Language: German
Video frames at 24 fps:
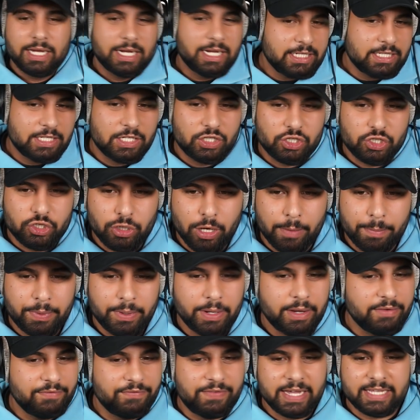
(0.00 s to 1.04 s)
Richtig chirp.
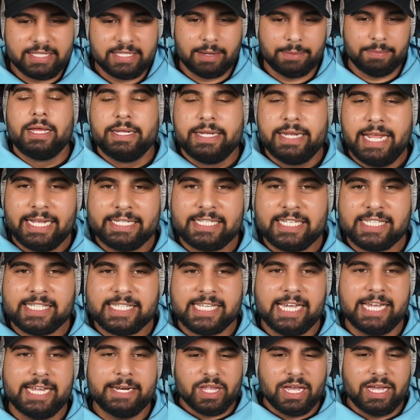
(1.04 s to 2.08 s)
Weg damit. Nächster
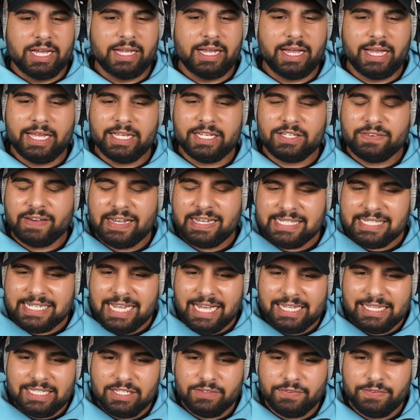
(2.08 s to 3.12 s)
Skin. Äh, ich weiß
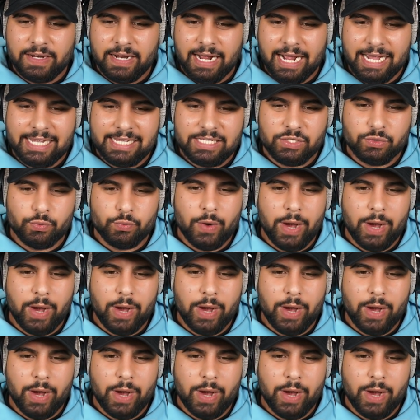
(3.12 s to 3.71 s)
gerade nicht, wie der heißt.